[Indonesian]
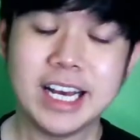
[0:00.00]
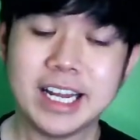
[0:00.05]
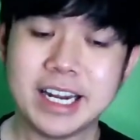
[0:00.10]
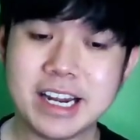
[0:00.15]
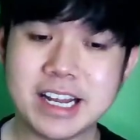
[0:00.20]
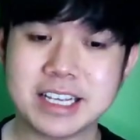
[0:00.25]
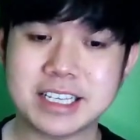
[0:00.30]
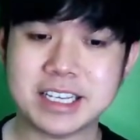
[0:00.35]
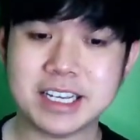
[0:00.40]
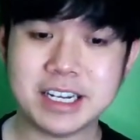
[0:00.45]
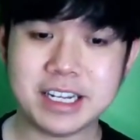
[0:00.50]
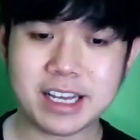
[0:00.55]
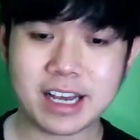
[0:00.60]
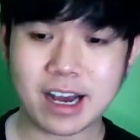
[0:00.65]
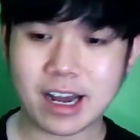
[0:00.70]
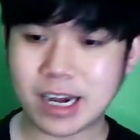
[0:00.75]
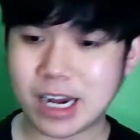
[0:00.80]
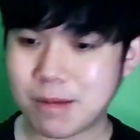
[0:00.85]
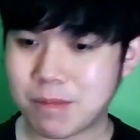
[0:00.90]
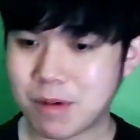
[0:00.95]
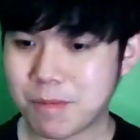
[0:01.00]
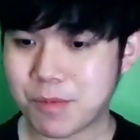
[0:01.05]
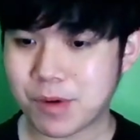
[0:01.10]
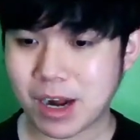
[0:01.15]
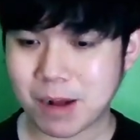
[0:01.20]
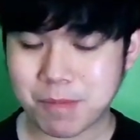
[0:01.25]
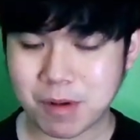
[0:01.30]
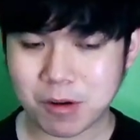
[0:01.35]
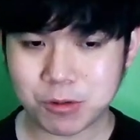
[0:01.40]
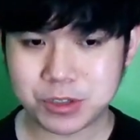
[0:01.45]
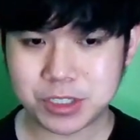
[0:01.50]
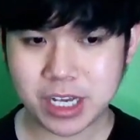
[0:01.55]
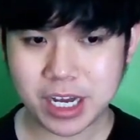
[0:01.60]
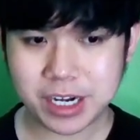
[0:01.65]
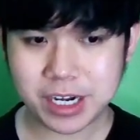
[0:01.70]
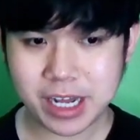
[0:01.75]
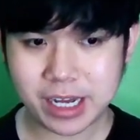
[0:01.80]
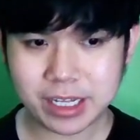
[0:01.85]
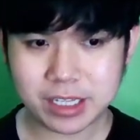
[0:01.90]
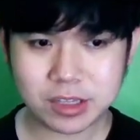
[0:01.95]
Di sini ada beberapa
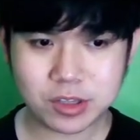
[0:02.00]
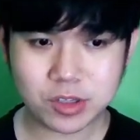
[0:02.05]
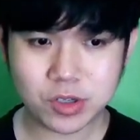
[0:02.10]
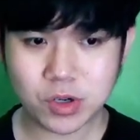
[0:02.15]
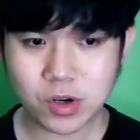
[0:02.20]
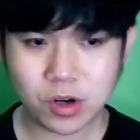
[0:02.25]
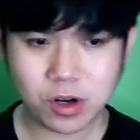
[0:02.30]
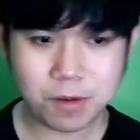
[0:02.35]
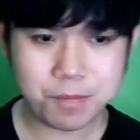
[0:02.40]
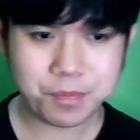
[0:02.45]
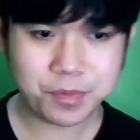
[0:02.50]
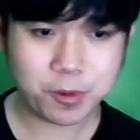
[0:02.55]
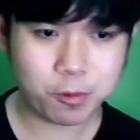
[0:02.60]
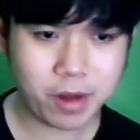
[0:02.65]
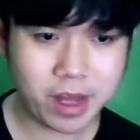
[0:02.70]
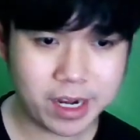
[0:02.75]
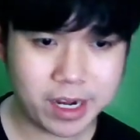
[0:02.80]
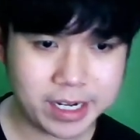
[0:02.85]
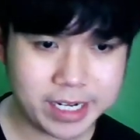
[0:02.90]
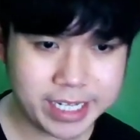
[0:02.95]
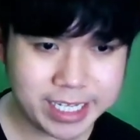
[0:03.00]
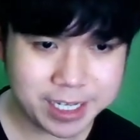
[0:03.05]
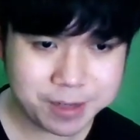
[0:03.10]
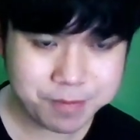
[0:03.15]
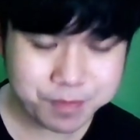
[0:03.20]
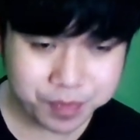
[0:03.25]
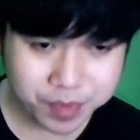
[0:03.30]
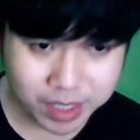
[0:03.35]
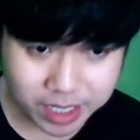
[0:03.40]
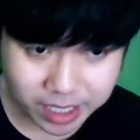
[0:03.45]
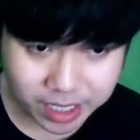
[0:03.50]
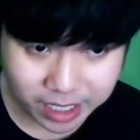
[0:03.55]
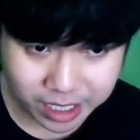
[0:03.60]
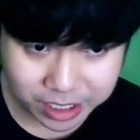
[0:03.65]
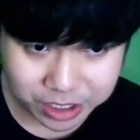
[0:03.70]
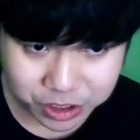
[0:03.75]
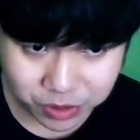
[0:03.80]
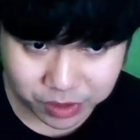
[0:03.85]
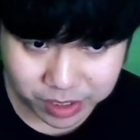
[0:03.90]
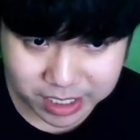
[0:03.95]
ujian yaitu Wendy
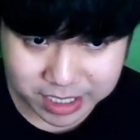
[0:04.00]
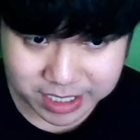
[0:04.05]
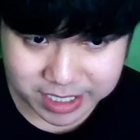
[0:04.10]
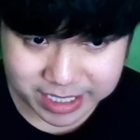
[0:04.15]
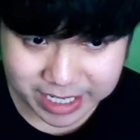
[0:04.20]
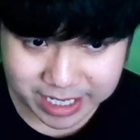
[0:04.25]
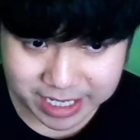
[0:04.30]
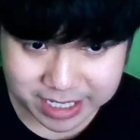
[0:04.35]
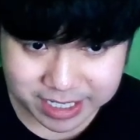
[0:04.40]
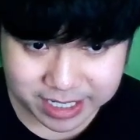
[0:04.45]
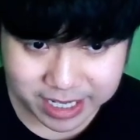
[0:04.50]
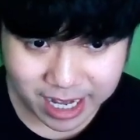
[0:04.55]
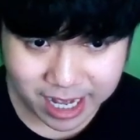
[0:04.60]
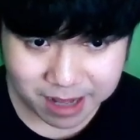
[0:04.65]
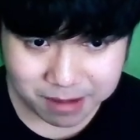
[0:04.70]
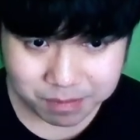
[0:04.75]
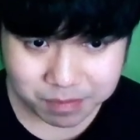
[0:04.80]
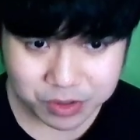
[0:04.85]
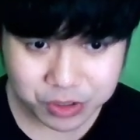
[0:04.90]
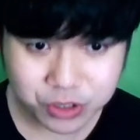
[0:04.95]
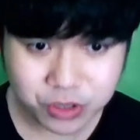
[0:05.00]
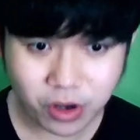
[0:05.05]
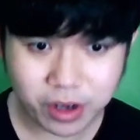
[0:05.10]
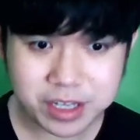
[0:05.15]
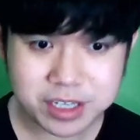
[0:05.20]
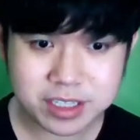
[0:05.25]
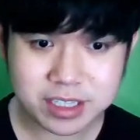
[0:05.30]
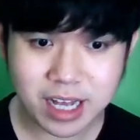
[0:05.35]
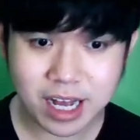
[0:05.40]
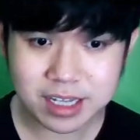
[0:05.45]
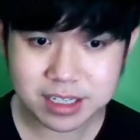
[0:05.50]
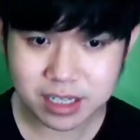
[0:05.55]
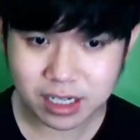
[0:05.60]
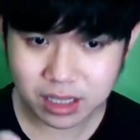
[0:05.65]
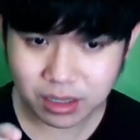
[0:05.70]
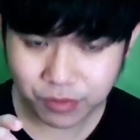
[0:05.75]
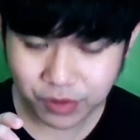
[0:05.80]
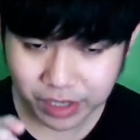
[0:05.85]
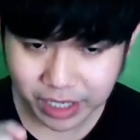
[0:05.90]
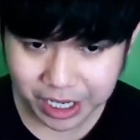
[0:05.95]
entrance exam, Joy Stand
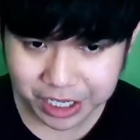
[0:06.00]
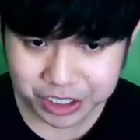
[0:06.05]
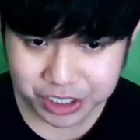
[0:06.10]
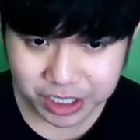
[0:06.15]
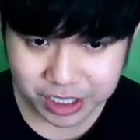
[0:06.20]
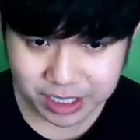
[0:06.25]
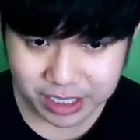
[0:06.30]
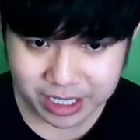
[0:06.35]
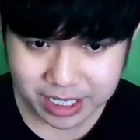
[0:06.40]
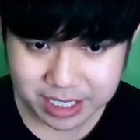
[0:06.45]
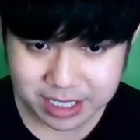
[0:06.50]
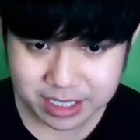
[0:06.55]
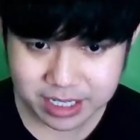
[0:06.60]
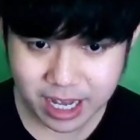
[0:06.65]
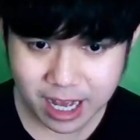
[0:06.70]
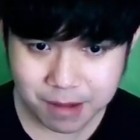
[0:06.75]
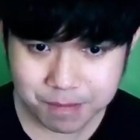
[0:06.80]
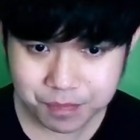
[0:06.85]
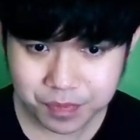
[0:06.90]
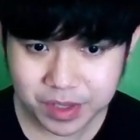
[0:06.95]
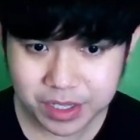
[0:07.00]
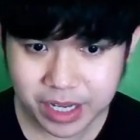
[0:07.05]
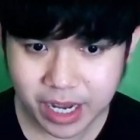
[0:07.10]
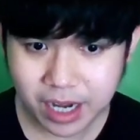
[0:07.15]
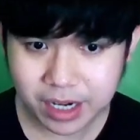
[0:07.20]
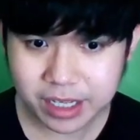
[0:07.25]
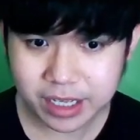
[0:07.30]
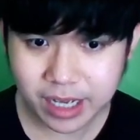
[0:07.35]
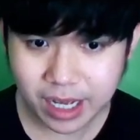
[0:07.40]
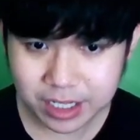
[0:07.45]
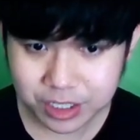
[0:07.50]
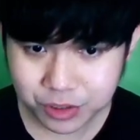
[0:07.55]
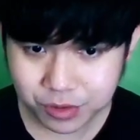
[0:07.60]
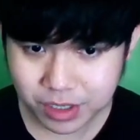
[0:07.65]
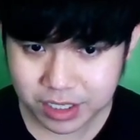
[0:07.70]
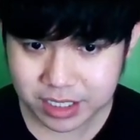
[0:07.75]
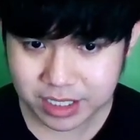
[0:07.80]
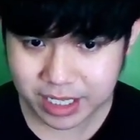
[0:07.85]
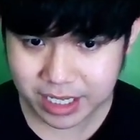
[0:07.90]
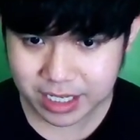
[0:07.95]
Certification exam, Yeri
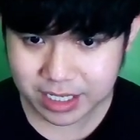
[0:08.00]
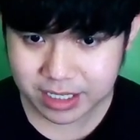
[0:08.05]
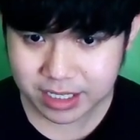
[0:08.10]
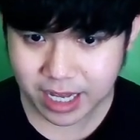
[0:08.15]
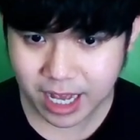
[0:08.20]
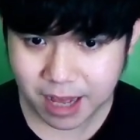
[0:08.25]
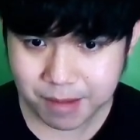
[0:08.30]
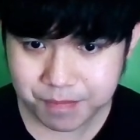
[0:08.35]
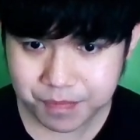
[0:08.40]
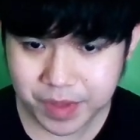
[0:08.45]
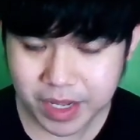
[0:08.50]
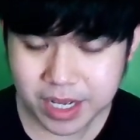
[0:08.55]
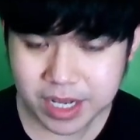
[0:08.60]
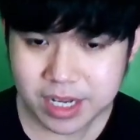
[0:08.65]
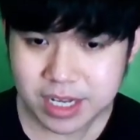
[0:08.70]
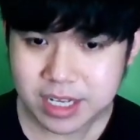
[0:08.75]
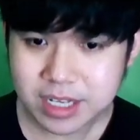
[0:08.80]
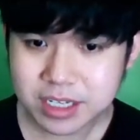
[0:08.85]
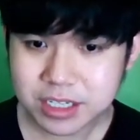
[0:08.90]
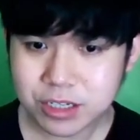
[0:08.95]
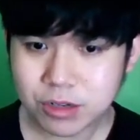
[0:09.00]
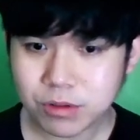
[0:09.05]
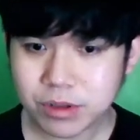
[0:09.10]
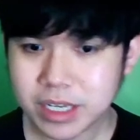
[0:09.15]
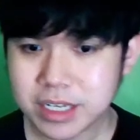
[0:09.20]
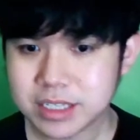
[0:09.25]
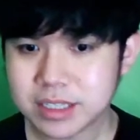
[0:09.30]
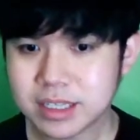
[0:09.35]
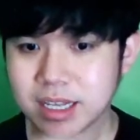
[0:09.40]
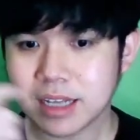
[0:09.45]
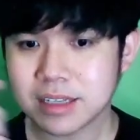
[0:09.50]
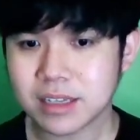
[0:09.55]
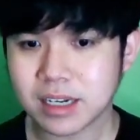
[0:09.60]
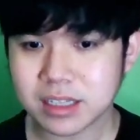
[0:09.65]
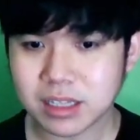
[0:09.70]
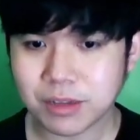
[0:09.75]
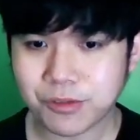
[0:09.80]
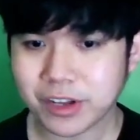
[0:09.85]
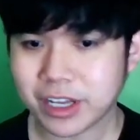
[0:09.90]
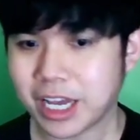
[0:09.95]
entrance exam, Sulgi Stand
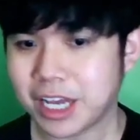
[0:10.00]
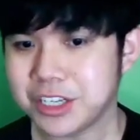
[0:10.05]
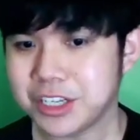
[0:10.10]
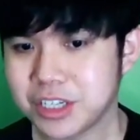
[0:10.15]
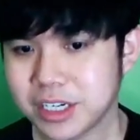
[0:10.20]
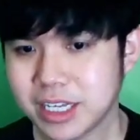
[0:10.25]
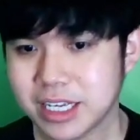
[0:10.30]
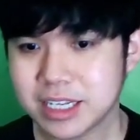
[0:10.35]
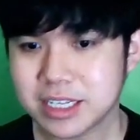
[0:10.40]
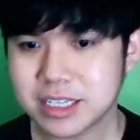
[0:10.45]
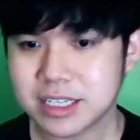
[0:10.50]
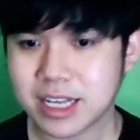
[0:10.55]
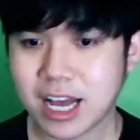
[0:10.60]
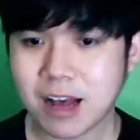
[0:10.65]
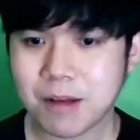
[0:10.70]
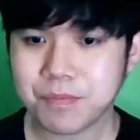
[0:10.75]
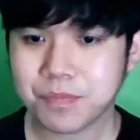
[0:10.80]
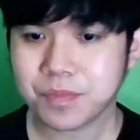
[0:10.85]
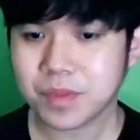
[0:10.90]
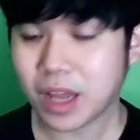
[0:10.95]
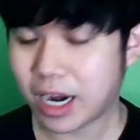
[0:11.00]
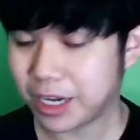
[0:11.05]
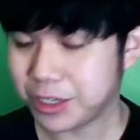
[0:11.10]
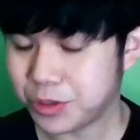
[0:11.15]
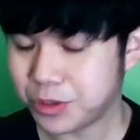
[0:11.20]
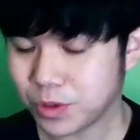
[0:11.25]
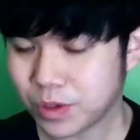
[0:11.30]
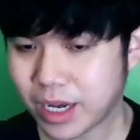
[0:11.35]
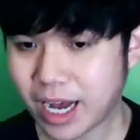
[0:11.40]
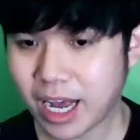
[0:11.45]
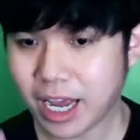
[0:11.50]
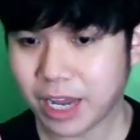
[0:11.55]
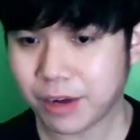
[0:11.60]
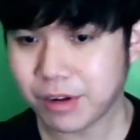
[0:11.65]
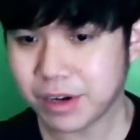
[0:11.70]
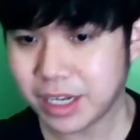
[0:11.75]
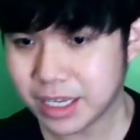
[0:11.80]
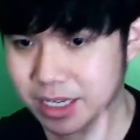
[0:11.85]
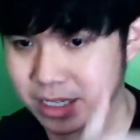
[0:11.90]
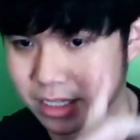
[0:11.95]
Certification exam, ada juga
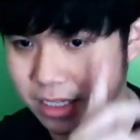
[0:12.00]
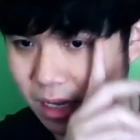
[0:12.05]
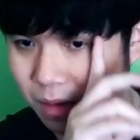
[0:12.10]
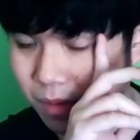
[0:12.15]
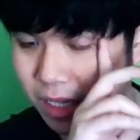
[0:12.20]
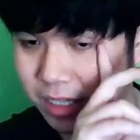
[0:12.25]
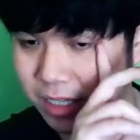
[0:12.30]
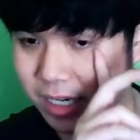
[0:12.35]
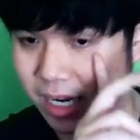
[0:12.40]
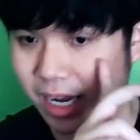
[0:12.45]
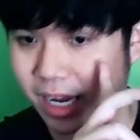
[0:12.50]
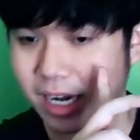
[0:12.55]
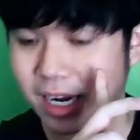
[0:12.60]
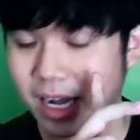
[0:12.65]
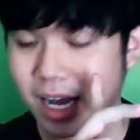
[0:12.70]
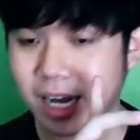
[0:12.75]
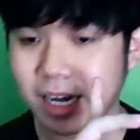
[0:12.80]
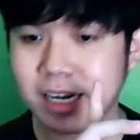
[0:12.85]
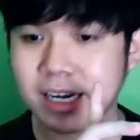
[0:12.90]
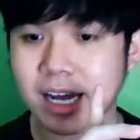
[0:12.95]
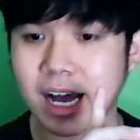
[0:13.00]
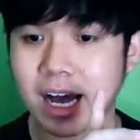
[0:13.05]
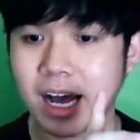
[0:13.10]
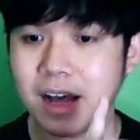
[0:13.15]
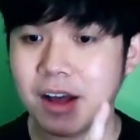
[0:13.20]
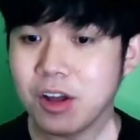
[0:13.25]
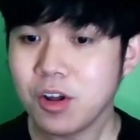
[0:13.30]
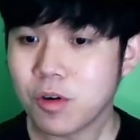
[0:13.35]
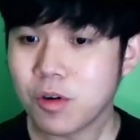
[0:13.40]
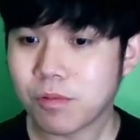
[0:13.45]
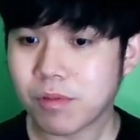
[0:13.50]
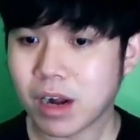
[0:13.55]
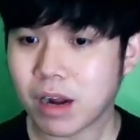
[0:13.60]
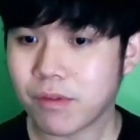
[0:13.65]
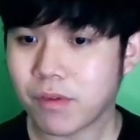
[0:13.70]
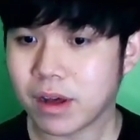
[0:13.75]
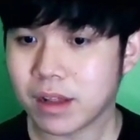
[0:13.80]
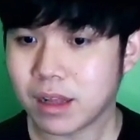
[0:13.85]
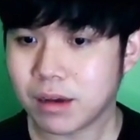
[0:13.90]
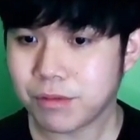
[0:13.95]
Irene exam dan terakhir ada
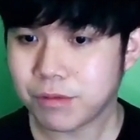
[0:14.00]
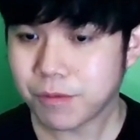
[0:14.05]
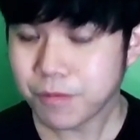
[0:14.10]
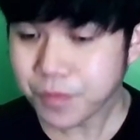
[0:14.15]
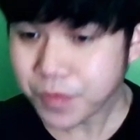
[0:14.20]
Revelov